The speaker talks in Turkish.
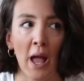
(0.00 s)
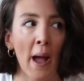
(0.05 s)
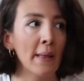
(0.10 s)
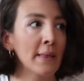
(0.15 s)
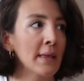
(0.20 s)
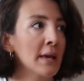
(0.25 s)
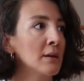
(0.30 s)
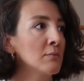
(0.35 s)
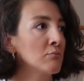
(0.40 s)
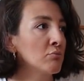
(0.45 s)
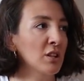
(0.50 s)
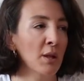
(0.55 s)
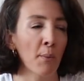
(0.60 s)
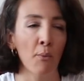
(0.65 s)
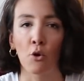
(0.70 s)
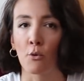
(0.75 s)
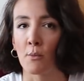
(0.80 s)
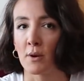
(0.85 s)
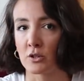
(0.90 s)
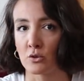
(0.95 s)
Yani
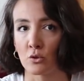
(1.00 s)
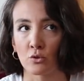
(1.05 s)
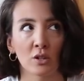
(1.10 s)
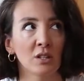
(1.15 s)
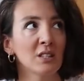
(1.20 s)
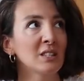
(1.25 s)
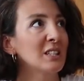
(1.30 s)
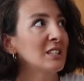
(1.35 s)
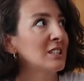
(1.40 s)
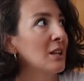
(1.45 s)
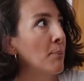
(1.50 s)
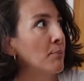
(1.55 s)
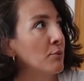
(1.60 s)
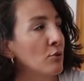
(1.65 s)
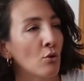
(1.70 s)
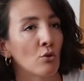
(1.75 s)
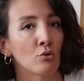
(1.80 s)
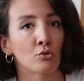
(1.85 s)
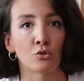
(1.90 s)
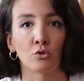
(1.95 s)
kitap okumak istiyorsanız
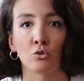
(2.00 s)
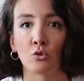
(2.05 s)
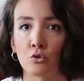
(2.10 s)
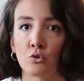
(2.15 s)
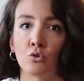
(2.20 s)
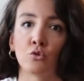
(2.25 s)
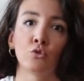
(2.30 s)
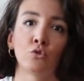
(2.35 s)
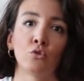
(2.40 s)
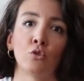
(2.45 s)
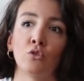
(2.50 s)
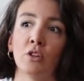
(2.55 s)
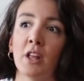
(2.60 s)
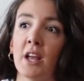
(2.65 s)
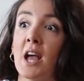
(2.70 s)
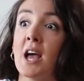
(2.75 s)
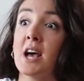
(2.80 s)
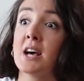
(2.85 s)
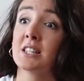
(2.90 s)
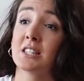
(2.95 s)
kitaplık olsun gözünüzün
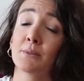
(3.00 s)
önünde.